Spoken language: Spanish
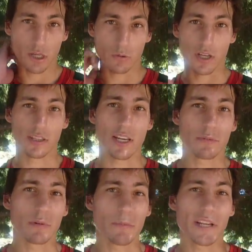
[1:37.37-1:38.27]
juegan de la
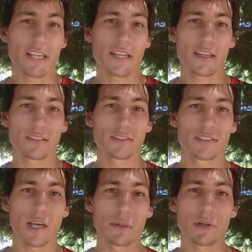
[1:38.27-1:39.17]
misma manera,
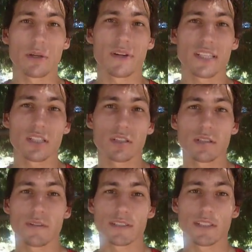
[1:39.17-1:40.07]
sabíamos que el partido
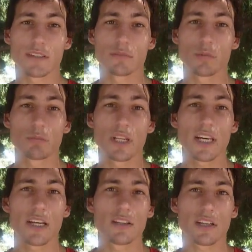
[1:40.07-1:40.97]
iba a ser muy
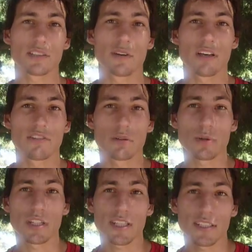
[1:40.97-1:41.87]
peleado, que se iba a definir por
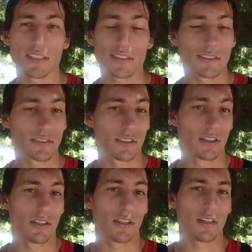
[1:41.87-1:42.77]
detalles,
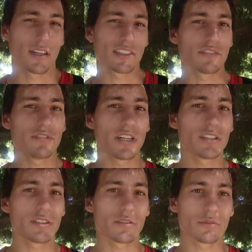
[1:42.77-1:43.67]
y así fue,
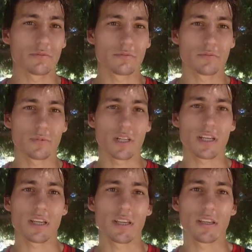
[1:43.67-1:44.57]
¿no? Por
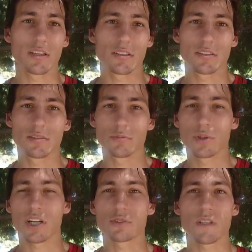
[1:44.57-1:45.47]
ahí
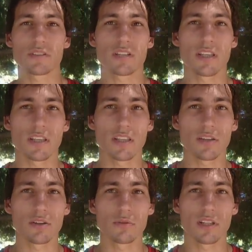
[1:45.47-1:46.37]
pocas situaciones de,
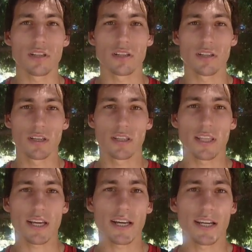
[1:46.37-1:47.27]
gol de,
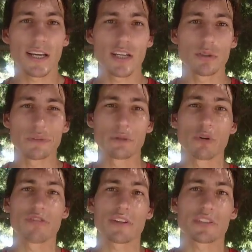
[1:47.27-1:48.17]
cada lado, pero muy
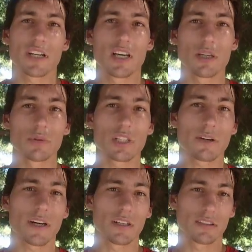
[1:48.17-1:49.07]
friccionado y muy
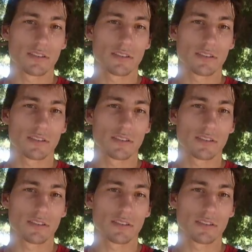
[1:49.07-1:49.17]
trabado.